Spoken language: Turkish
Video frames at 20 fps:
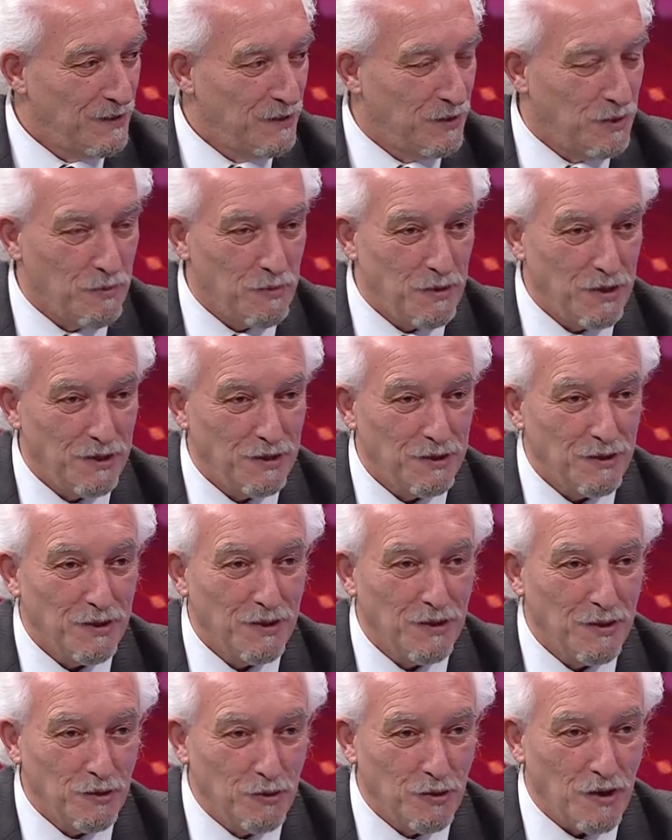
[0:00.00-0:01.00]
Kimi e,
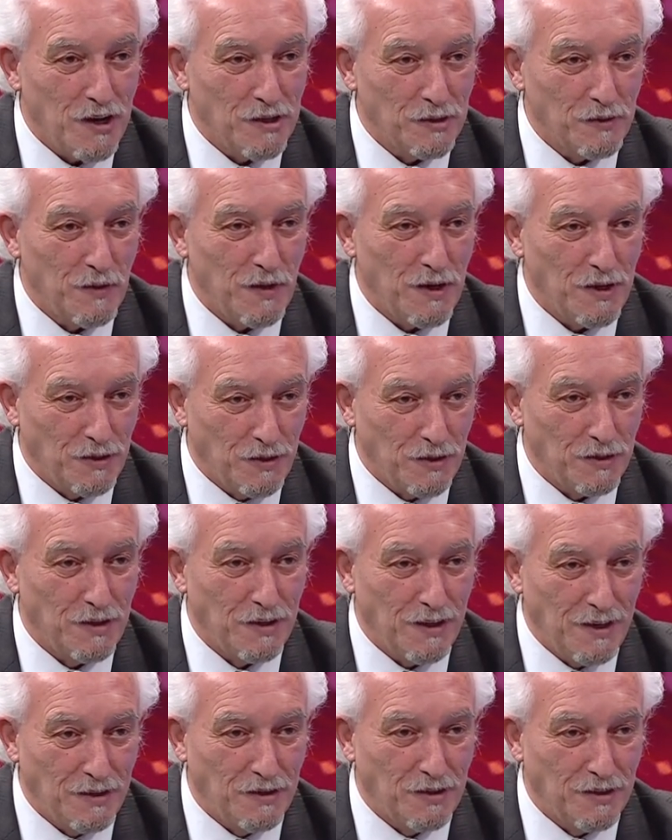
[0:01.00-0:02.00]
transfer Bak,
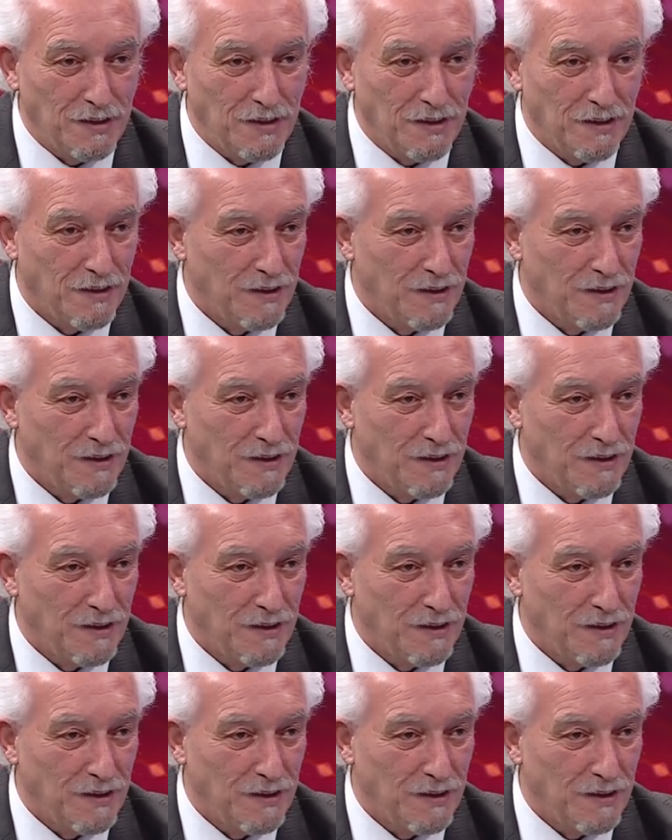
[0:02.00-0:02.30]
ettirdi getirdi.